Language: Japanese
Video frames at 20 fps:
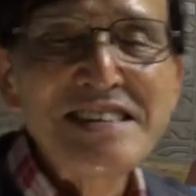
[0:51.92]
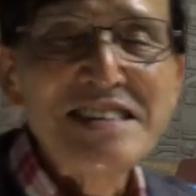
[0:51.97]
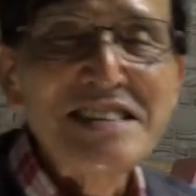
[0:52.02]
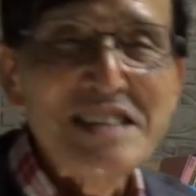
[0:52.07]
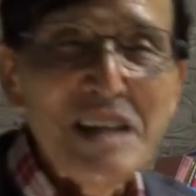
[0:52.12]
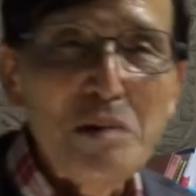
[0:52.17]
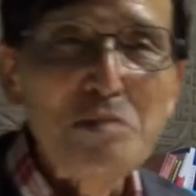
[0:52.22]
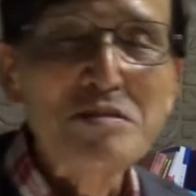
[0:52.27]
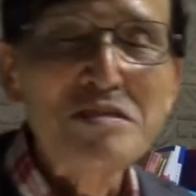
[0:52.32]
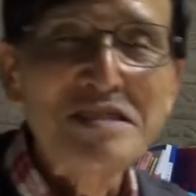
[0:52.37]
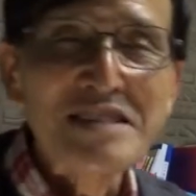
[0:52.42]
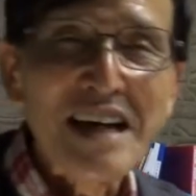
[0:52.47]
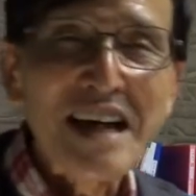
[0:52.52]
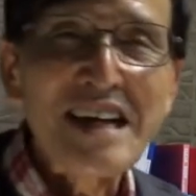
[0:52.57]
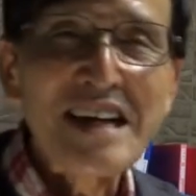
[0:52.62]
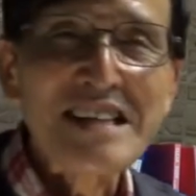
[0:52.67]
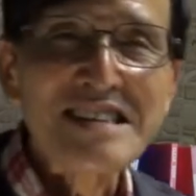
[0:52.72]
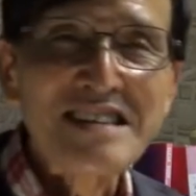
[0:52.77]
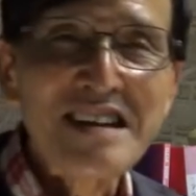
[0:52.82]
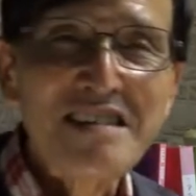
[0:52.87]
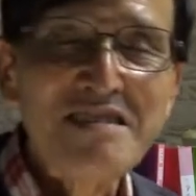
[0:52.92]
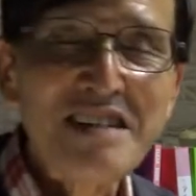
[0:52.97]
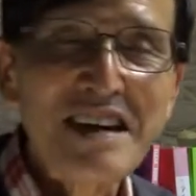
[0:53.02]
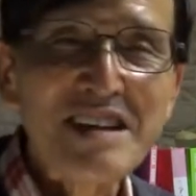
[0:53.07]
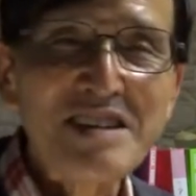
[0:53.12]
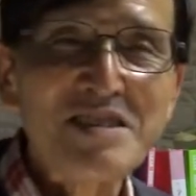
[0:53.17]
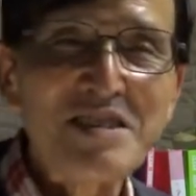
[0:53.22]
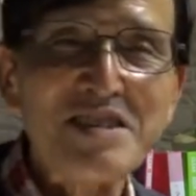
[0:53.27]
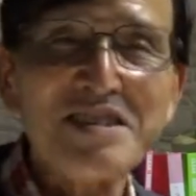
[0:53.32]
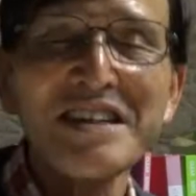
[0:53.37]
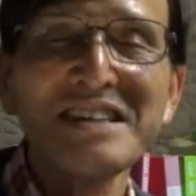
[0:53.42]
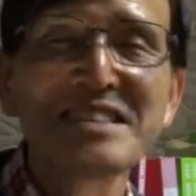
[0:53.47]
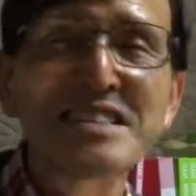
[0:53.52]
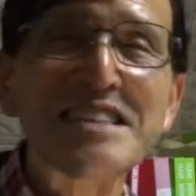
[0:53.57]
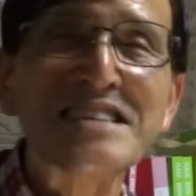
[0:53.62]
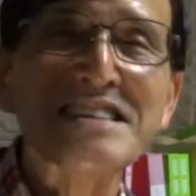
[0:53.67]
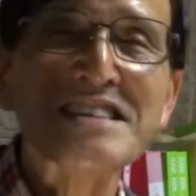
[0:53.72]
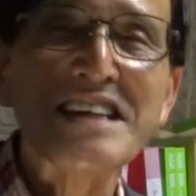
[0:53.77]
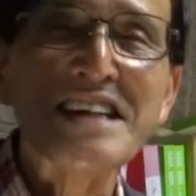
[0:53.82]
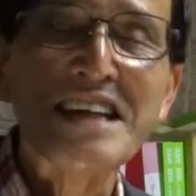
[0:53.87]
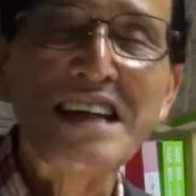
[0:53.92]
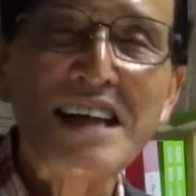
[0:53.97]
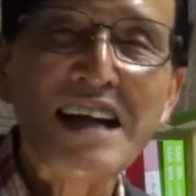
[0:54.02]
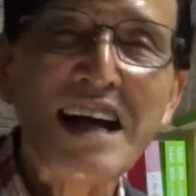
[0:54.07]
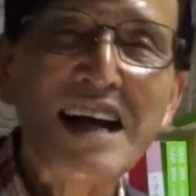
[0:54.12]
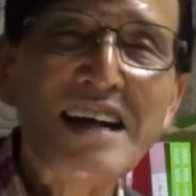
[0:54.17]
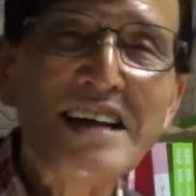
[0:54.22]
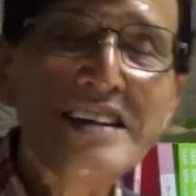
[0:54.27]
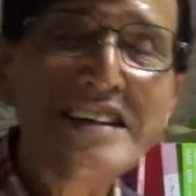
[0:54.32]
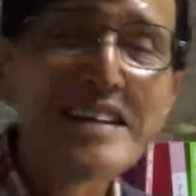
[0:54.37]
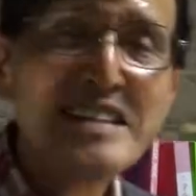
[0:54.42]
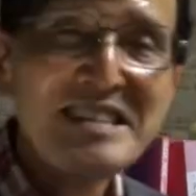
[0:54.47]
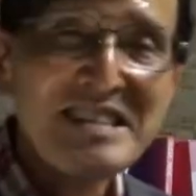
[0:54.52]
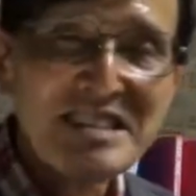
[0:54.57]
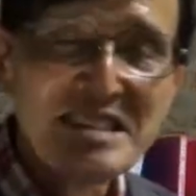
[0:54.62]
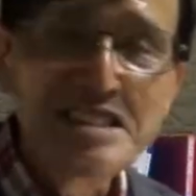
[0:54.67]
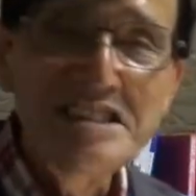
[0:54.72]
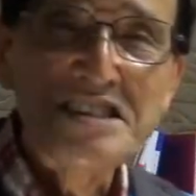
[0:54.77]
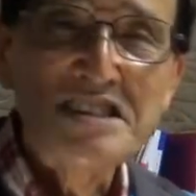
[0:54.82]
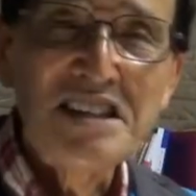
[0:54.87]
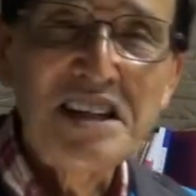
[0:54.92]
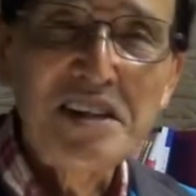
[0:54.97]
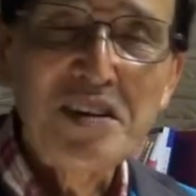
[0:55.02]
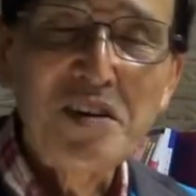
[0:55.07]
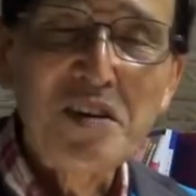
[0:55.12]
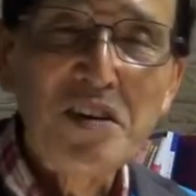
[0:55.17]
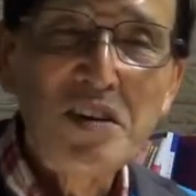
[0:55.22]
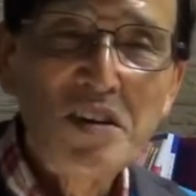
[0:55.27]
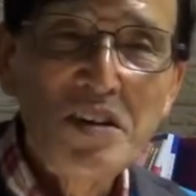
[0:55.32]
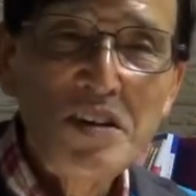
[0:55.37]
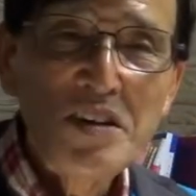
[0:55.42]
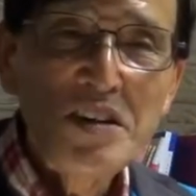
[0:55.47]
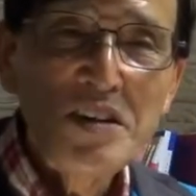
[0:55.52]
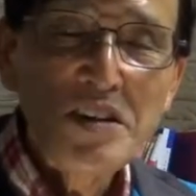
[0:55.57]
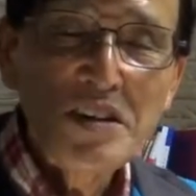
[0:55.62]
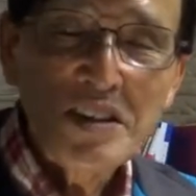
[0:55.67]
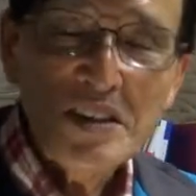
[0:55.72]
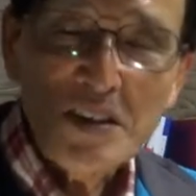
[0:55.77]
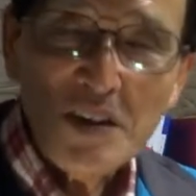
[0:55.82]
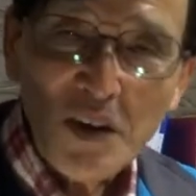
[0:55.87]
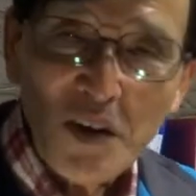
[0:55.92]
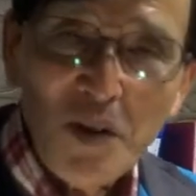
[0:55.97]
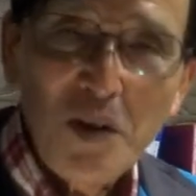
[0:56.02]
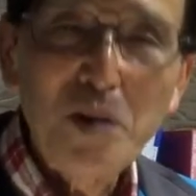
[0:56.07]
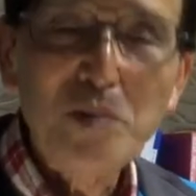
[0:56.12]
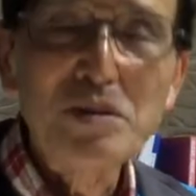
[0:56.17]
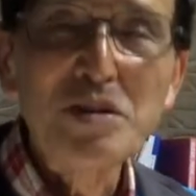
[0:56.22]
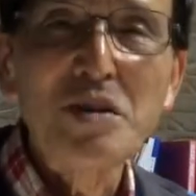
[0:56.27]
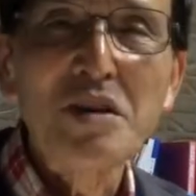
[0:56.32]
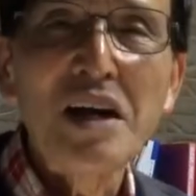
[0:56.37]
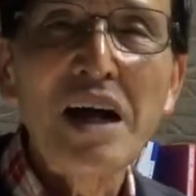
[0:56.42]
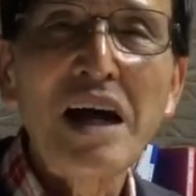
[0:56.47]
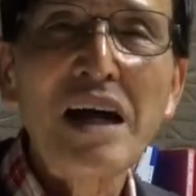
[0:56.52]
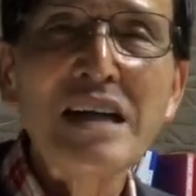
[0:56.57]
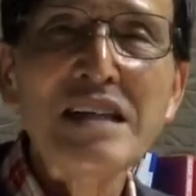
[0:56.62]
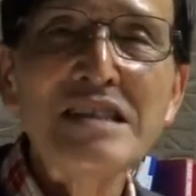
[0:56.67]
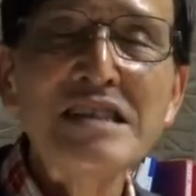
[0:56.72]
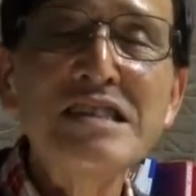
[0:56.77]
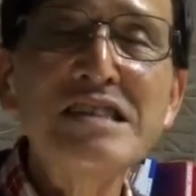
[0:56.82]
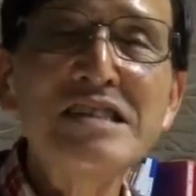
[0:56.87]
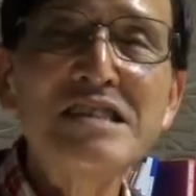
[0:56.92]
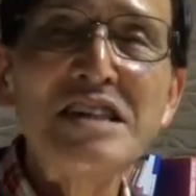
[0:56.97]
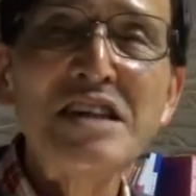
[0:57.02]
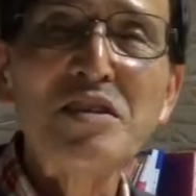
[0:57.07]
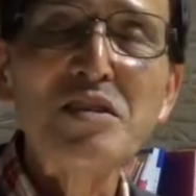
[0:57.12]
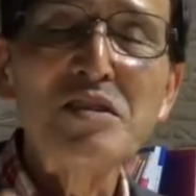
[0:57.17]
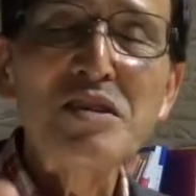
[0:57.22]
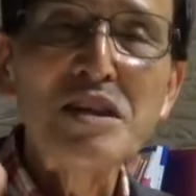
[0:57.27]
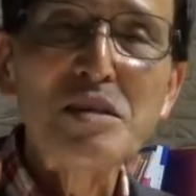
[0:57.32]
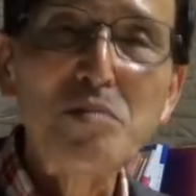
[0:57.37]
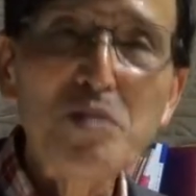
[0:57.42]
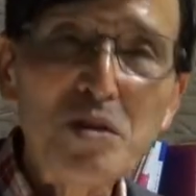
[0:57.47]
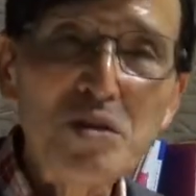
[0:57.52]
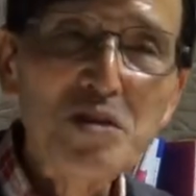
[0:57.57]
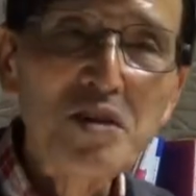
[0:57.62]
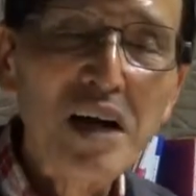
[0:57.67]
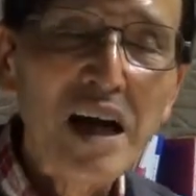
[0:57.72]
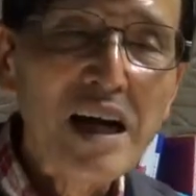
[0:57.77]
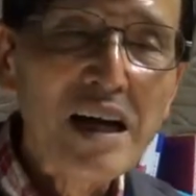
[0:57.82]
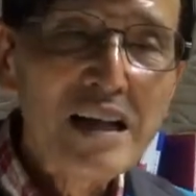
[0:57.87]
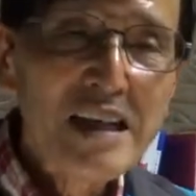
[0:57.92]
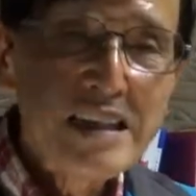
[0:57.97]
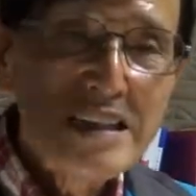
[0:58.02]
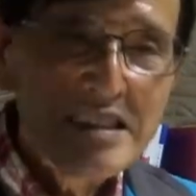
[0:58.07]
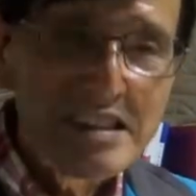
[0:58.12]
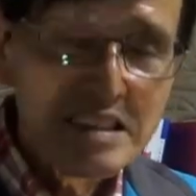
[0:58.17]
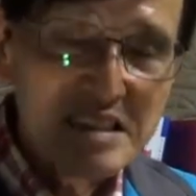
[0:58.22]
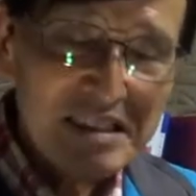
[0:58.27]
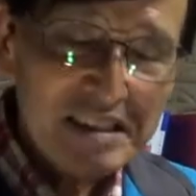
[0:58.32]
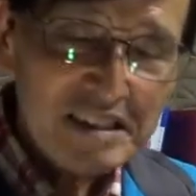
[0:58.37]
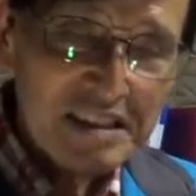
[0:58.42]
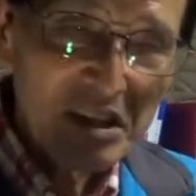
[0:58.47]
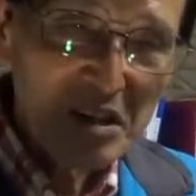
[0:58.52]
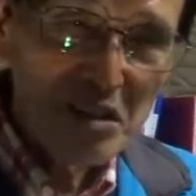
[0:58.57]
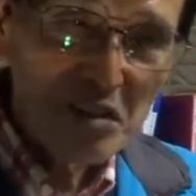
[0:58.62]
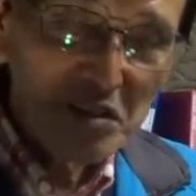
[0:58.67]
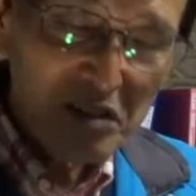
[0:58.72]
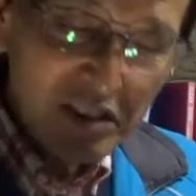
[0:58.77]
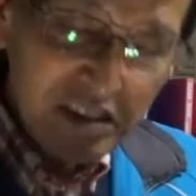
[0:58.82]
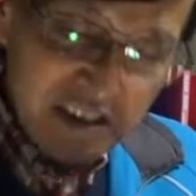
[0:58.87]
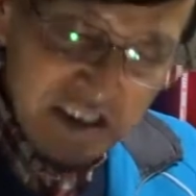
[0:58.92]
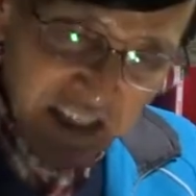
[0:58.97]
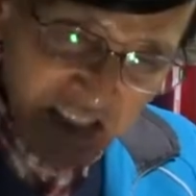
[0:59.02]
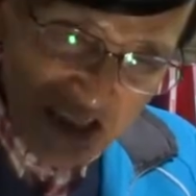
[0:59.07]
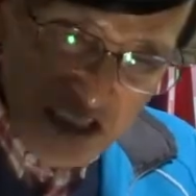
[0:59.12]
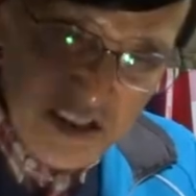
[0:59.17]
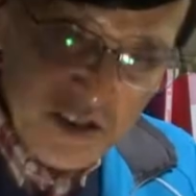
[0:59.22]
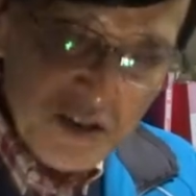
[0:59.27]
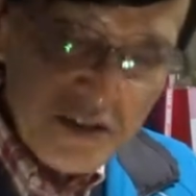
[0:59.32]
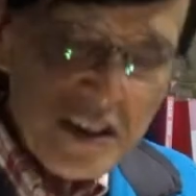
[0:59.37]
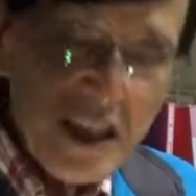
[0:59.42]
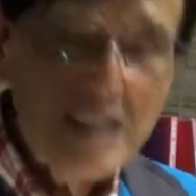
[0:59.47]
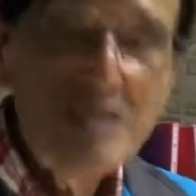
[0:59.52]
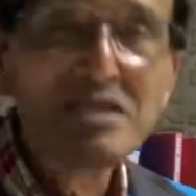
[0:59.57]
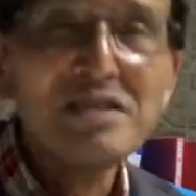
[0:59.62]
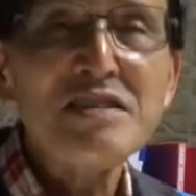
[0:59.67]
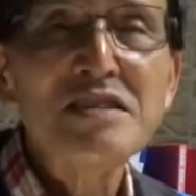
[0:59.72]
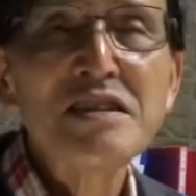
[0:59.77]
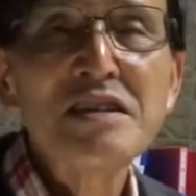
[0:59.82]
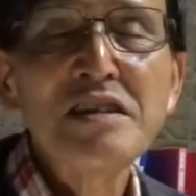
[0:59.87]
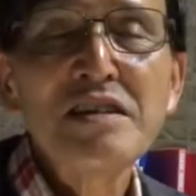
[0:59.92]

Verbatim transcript: 多分坂根さんは黒田先生から人生の喜びとか人生の希望とか人生の元気を出す